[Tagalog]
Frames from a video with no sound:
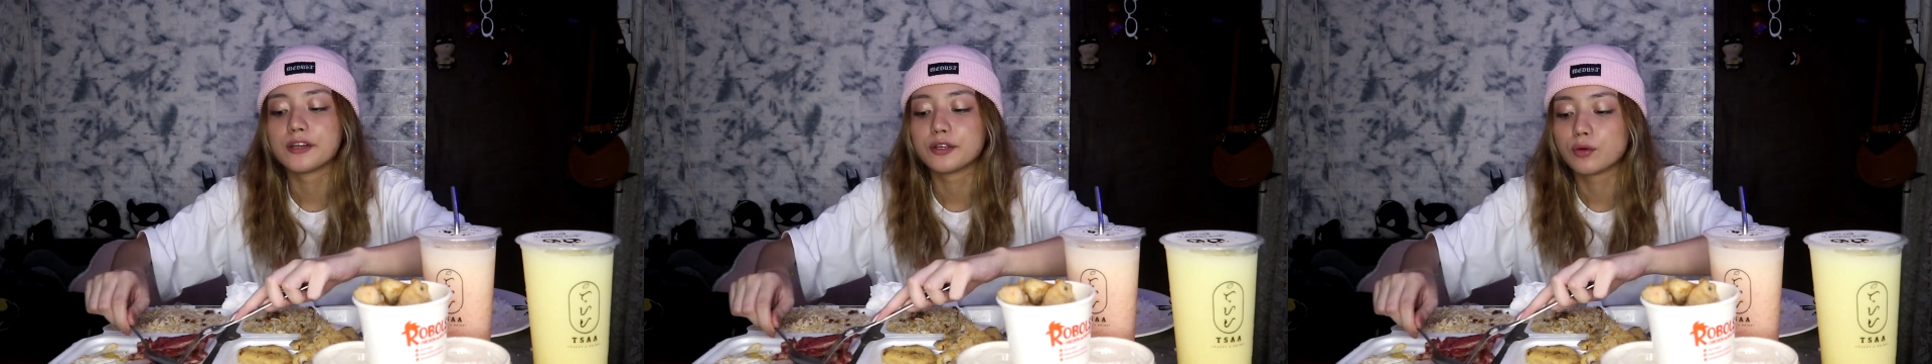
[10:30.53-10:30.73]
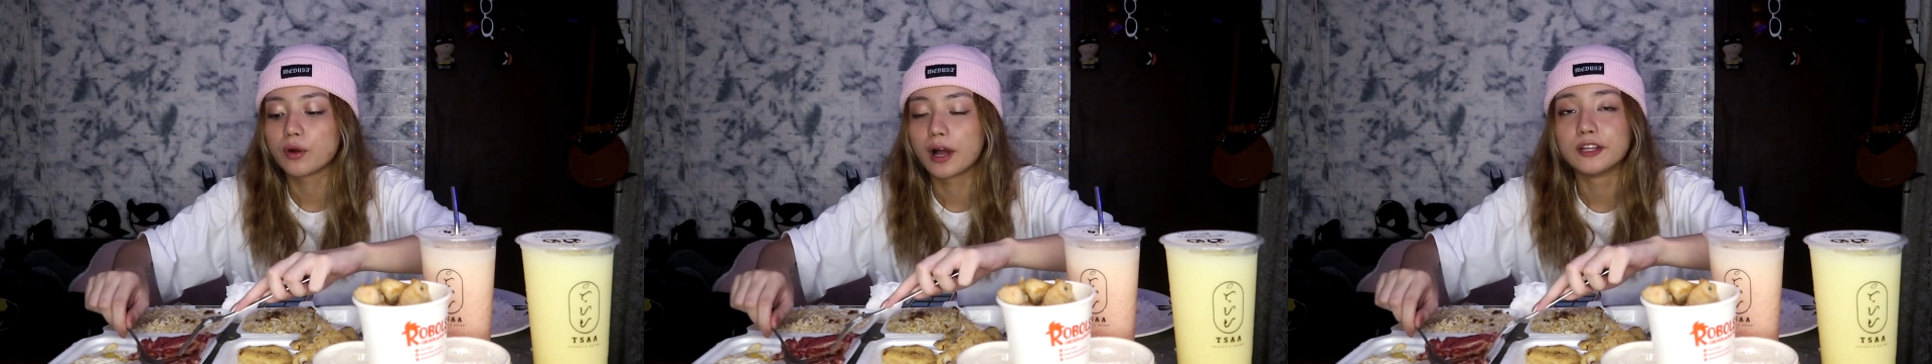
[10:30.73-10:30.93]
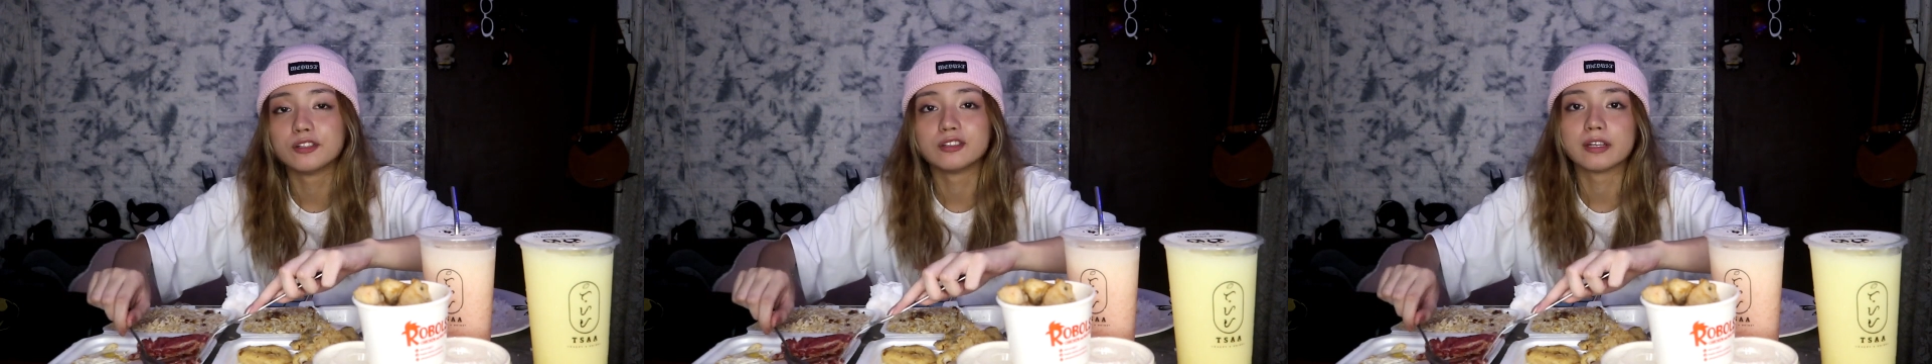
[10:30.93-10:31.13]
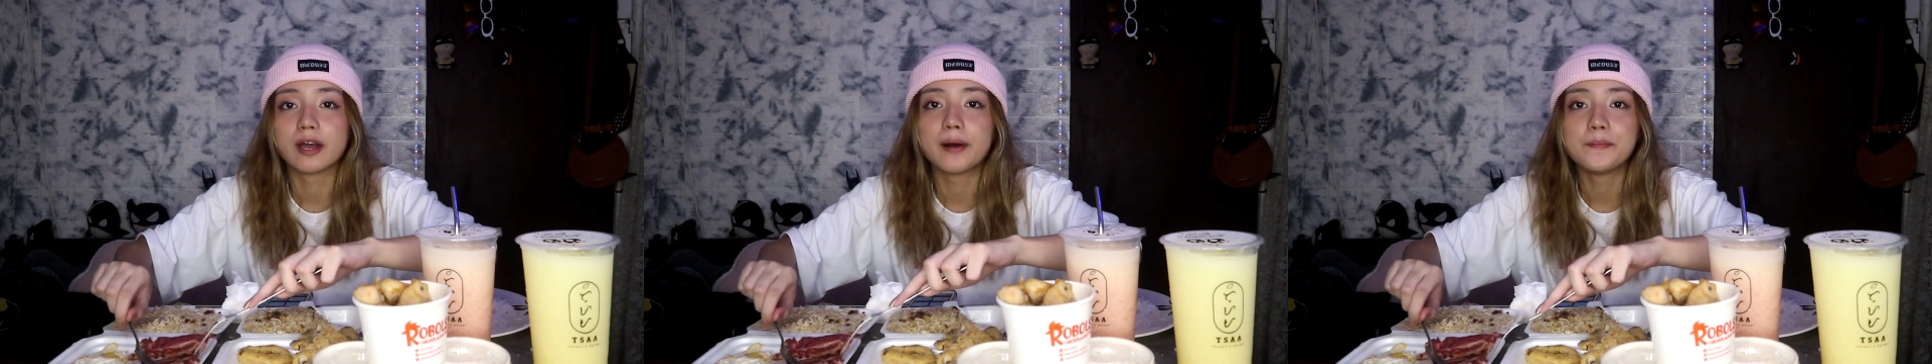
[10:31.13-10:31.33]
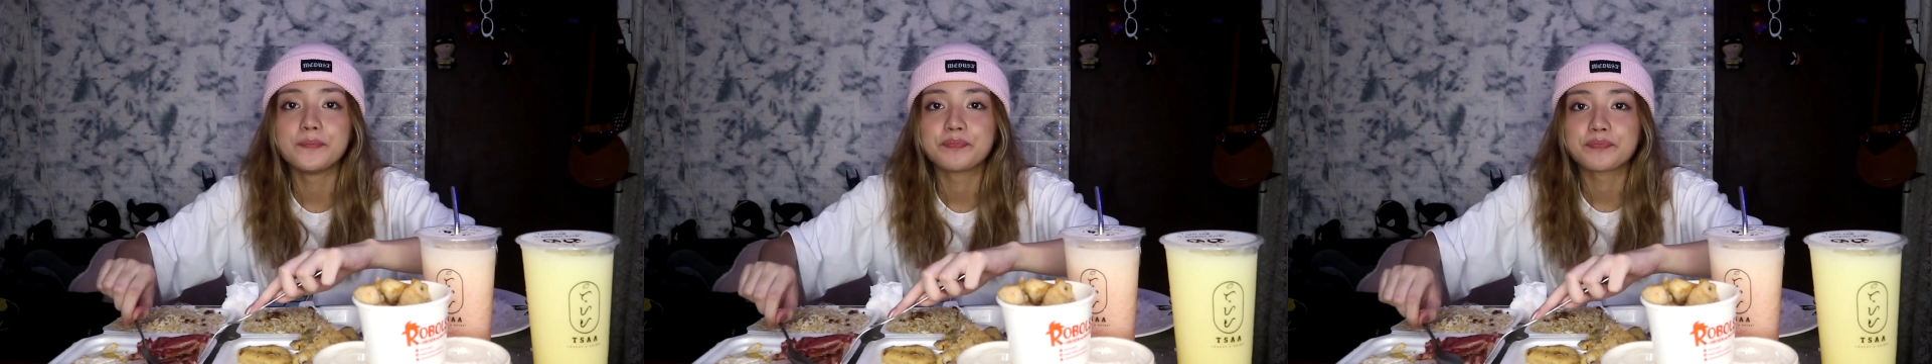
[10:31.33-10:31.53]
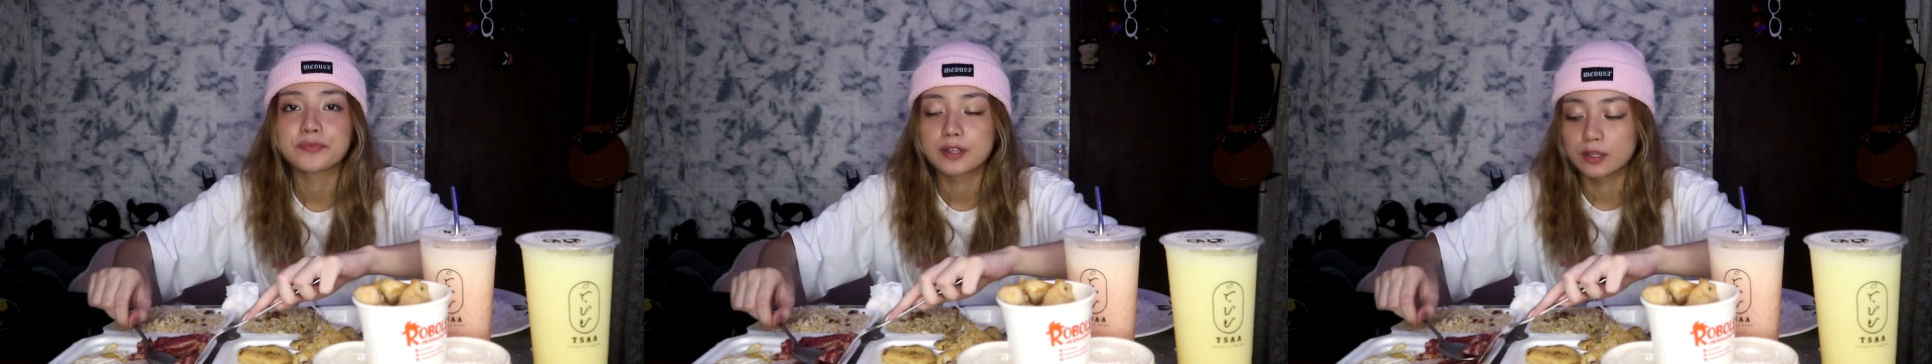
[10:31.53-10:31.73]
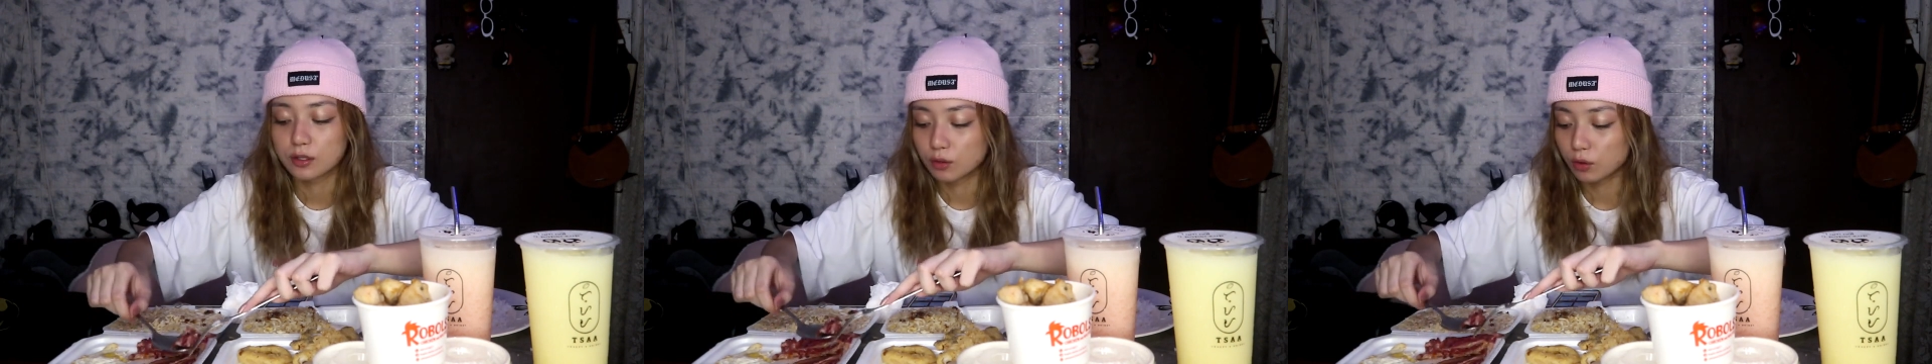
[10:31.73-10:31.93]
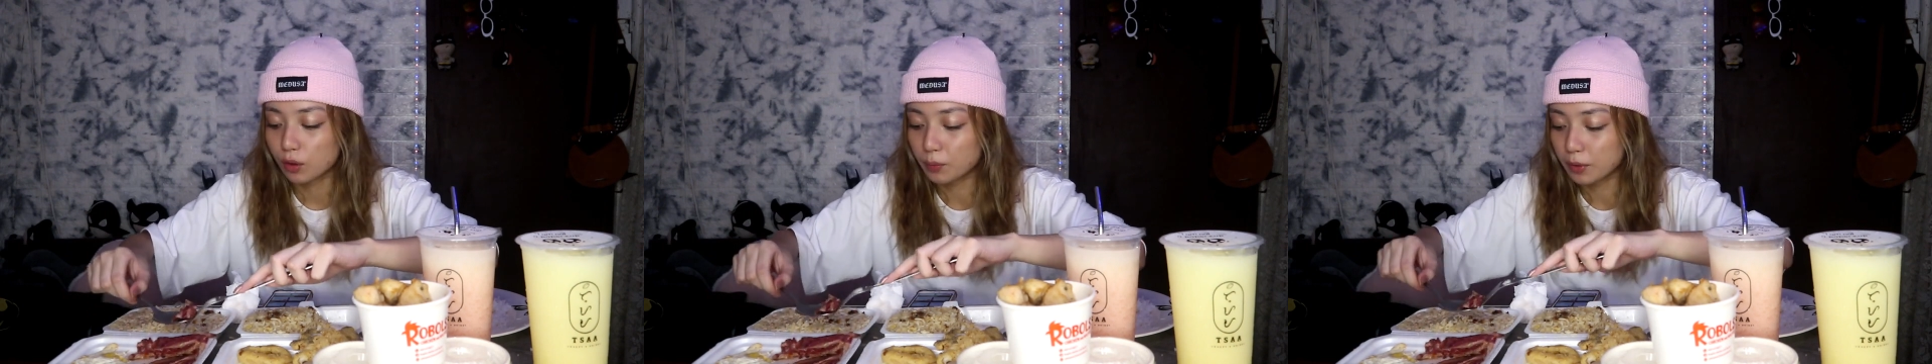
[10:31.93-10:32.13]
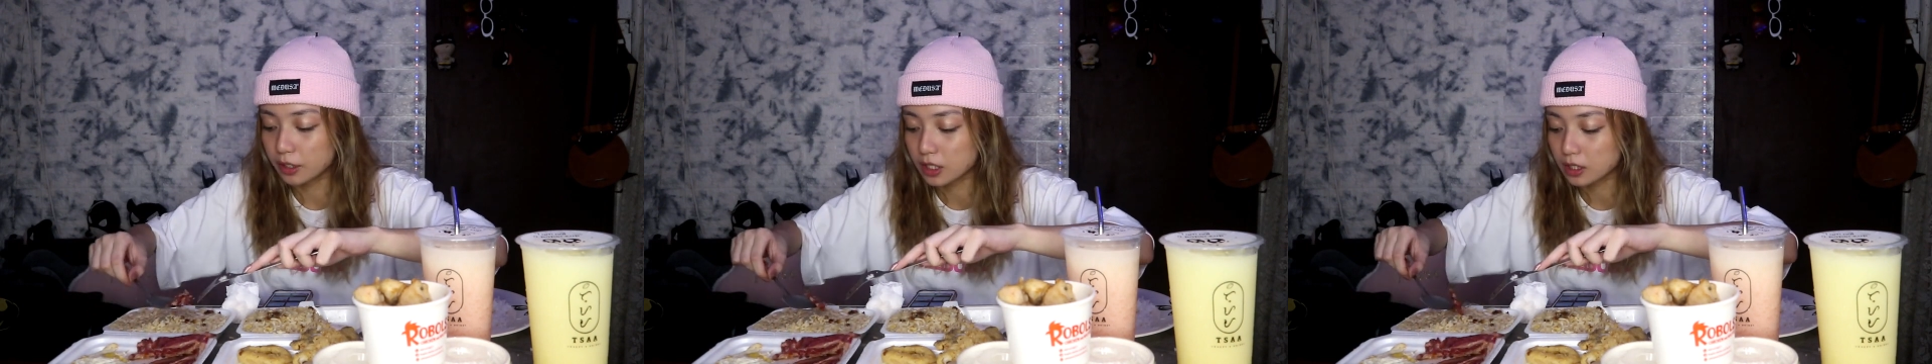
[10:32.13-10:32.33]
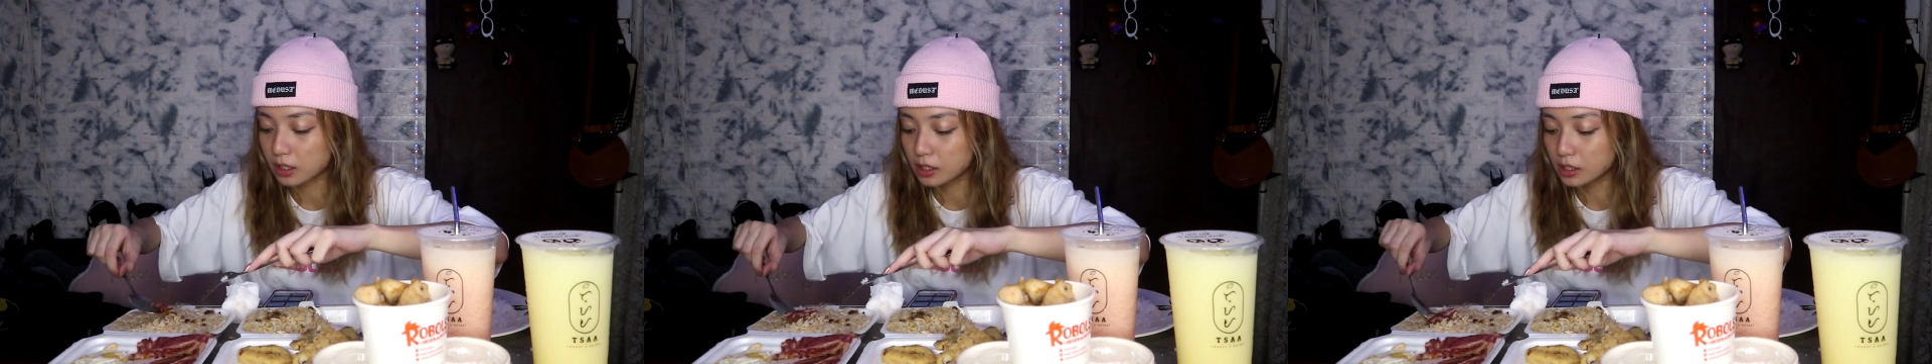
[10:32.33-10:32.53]
na yung ano niya, yung
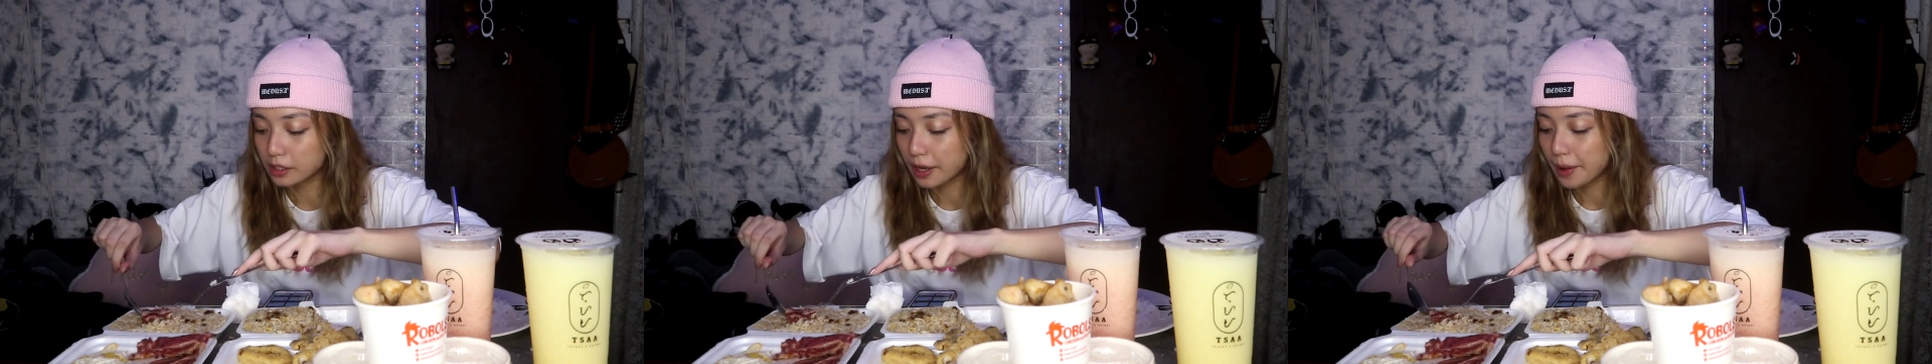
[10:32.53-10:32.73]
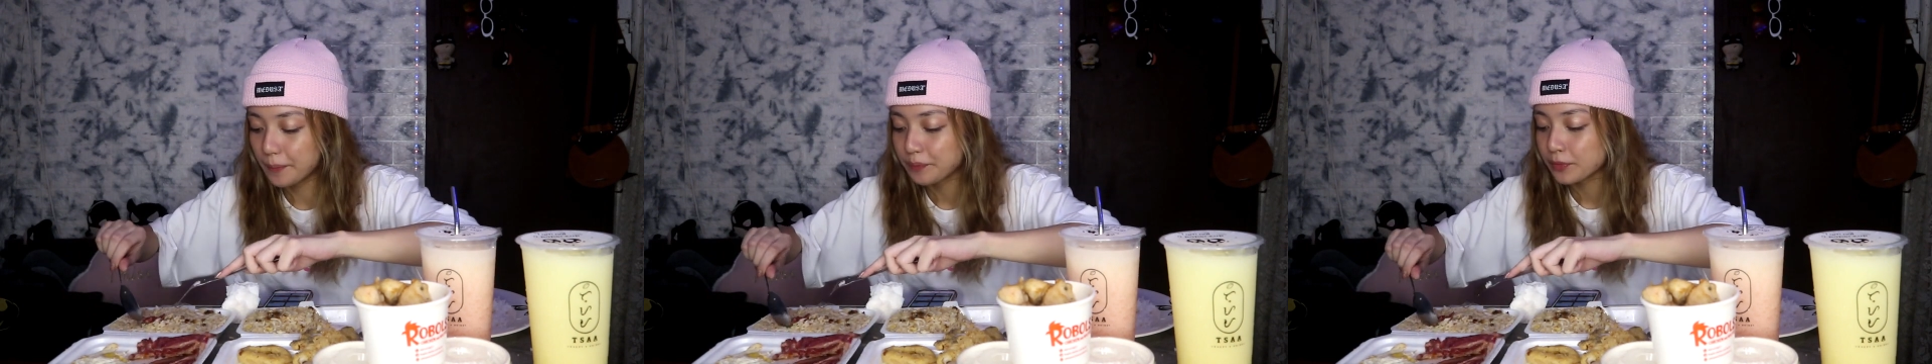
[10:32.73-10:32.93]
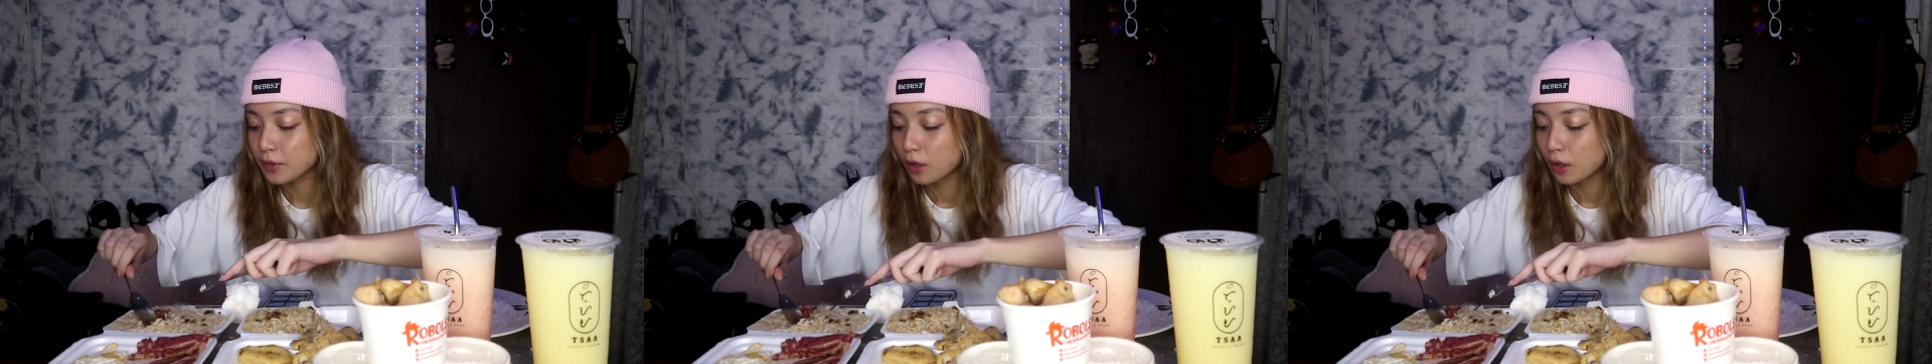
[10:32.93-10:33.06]
commercial niya.